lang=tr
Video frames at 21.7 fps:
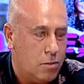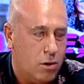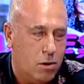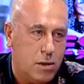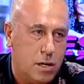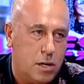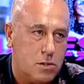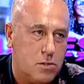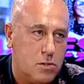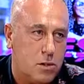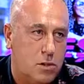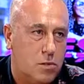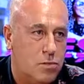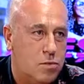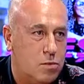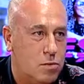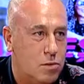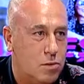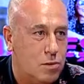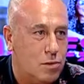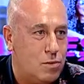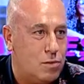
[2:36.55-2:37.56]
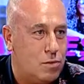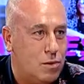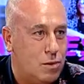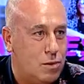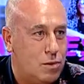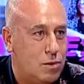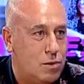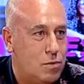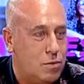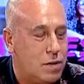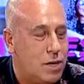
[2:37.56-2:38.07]
Ondan sonra da futbolu
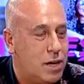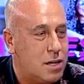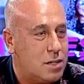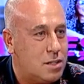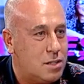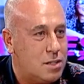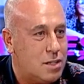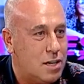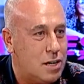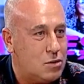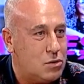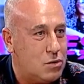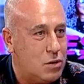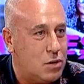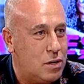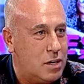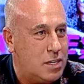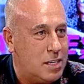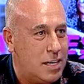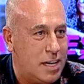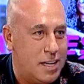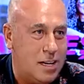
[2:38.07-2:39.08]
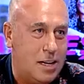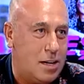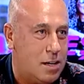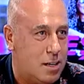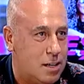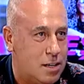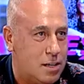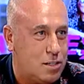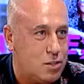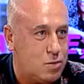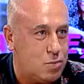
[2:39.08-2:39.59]
e, bıraktıktan sonra
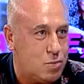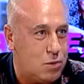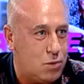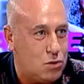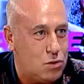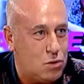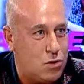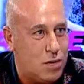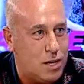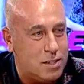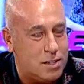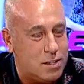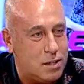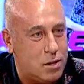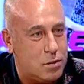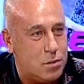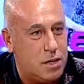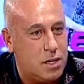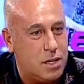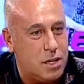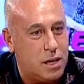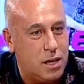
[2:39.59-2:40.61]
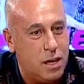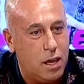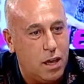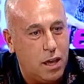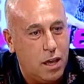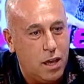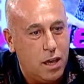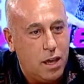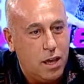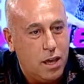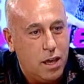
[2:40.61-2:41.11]
genellikle sporcular tabii ki
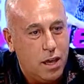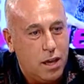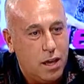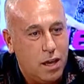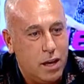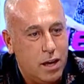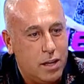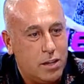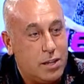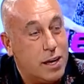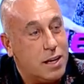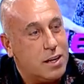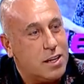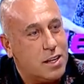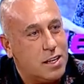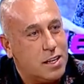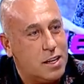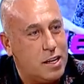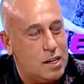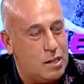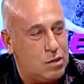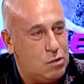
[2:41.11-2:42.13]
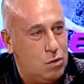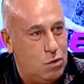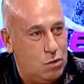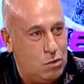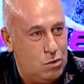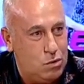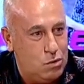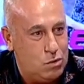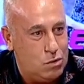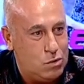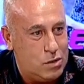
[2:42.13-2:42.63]
e, teknik
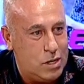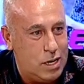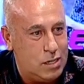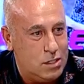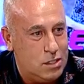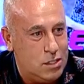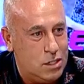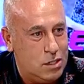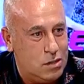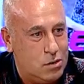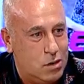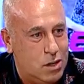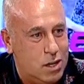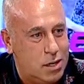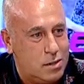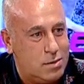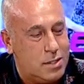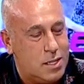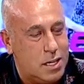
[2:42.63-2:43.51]
direktörlüğü tercih ediyorlar.